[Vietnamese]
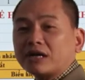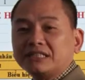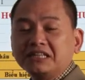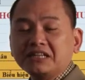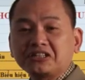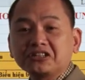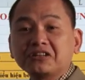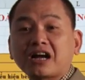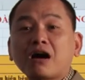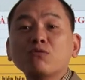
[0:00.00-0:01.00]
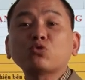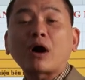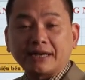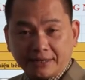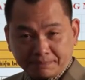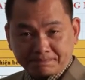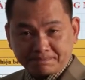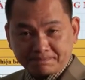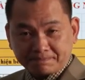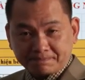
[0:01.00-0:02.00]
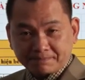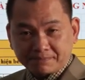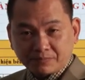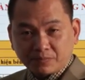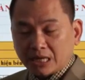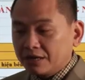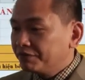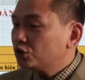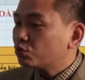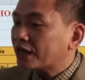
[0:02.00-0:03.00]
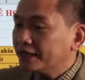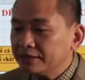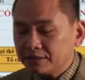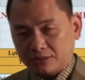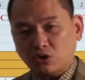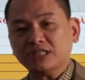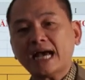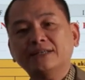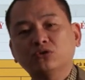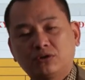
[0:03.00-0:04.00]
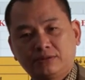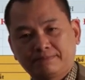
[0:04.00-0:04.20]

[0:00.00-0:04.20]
quản trị nhân sự là không thỏa hiệp. Ví dụ thấy nó sai rồi,